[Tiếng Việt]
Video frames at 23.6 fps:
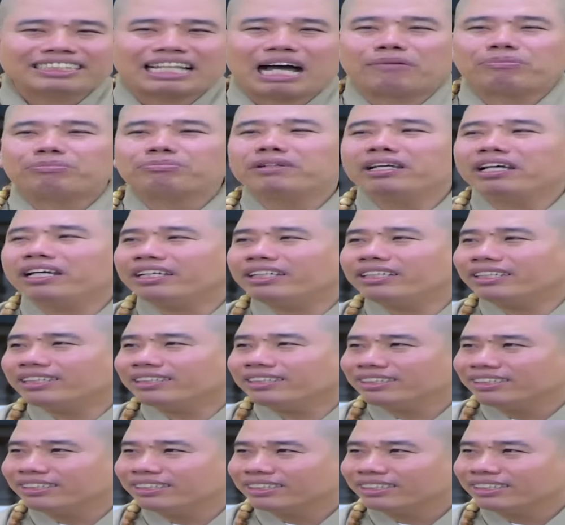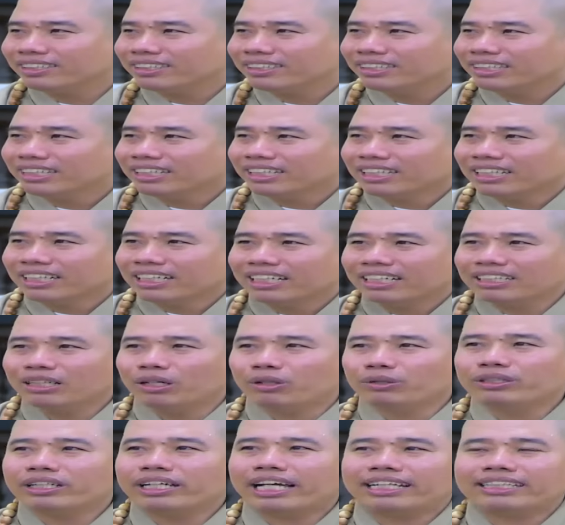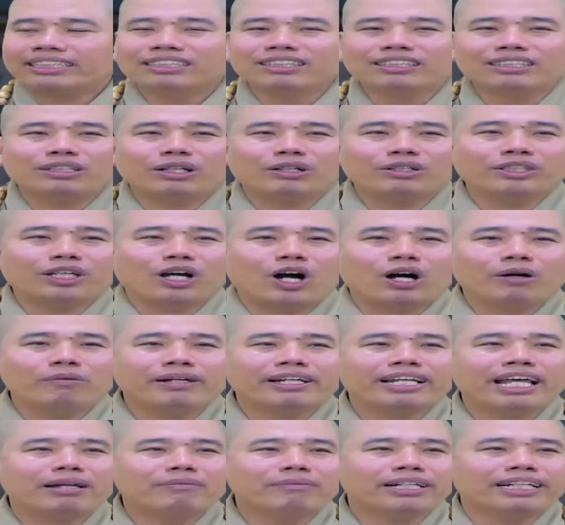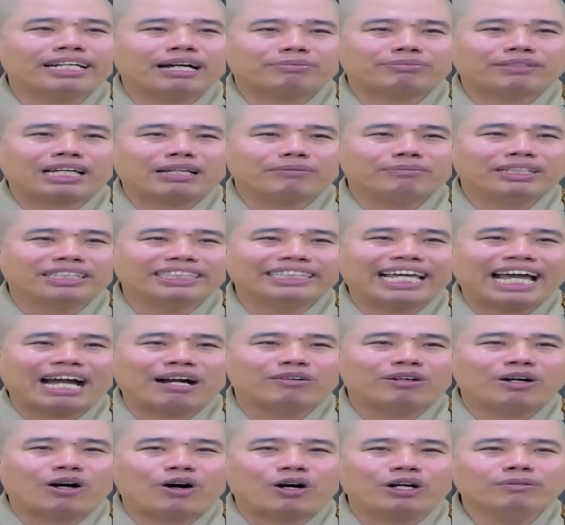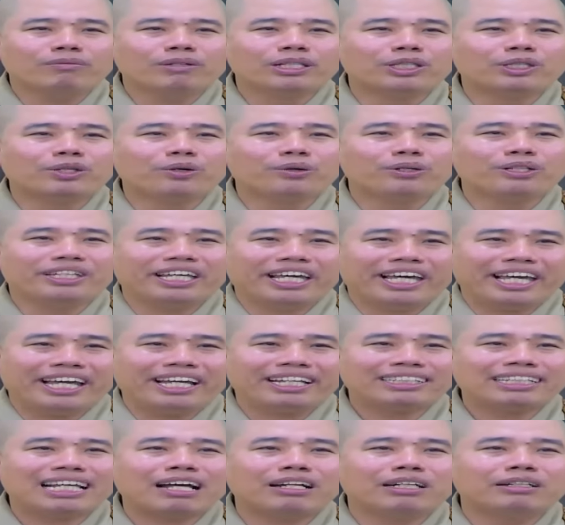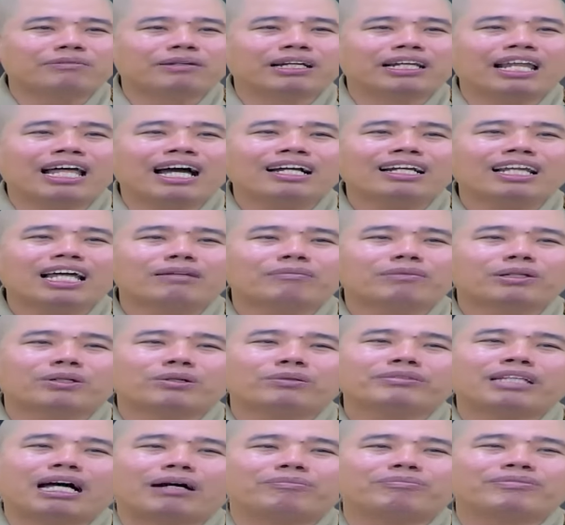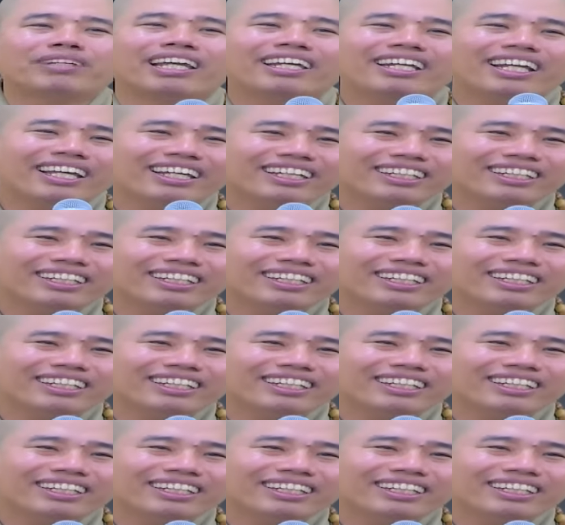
tập đi ví dụ như ngày xưa nhỏ nhỏ mà đến mình gặp thầy mình chào hỏi mình vui vẻ sau này mình lớn lên mình cũng tập vậy